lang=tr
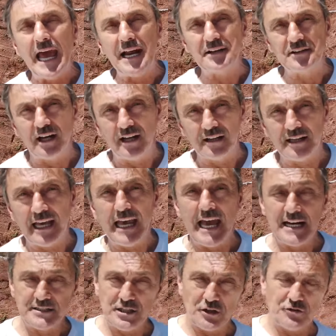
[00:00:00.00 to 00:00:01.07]
Her dalda,
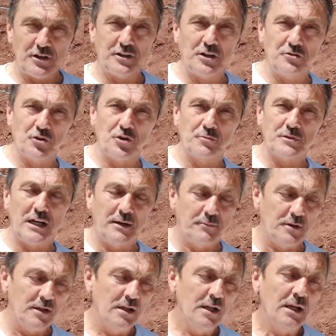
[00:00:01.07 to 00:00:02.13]
her sektörde diyorum tamam
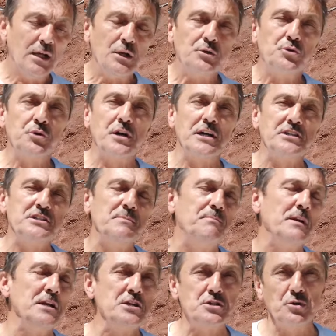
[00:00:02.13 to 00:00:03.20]
mı?
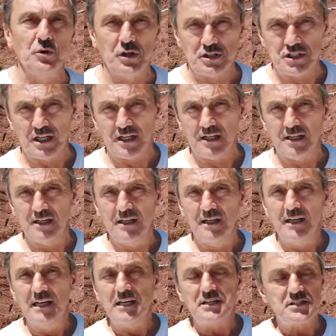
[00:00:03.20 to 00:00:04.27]
Tüketici bilinçli olacak.
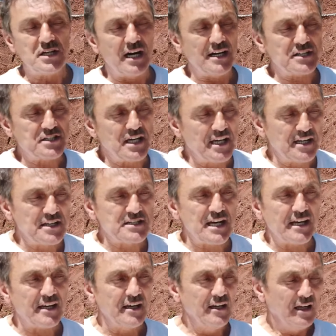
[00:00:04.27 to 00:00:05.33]
Çarşıya
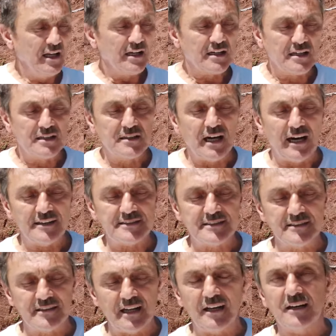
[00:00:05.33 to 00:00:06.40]
inecek,
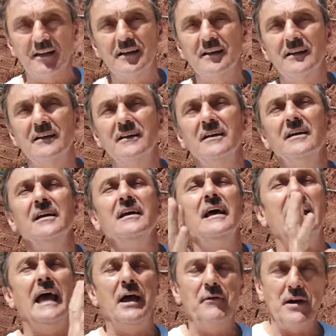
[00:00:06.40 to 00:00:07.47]
gıdasından,
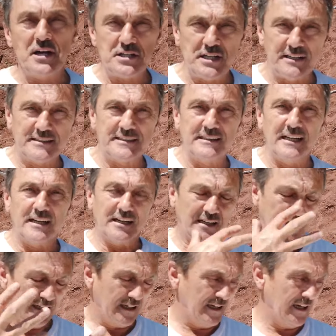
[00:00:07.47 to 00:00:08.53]
ev eşyasından,
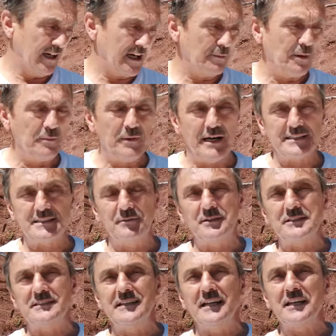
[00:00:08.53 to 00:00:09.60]
e, gaba
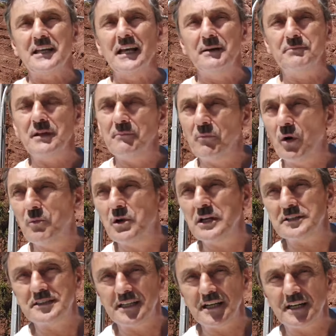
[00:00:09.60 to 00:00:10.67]
malzemesinden gelip de
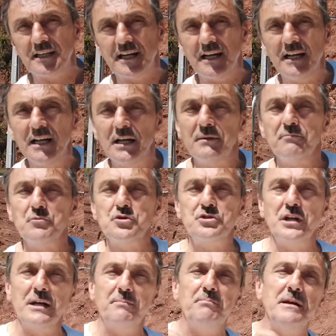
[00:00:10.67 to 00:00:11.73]
mobilyasına kadar
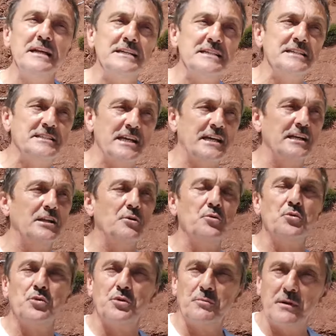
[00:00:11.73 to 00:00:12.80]
müşteri bilinçli şekilde
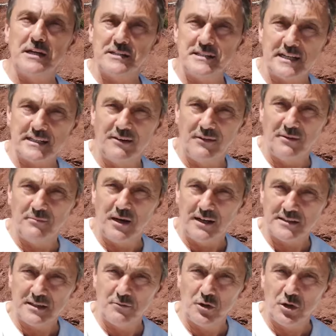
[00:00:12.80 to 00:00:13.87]
ürünü bilecek. Tamam mı?
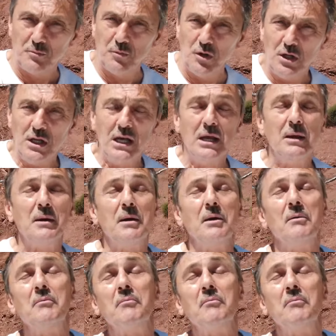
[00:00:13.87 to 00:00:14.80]
Anlatabiliyor muyum? Evet.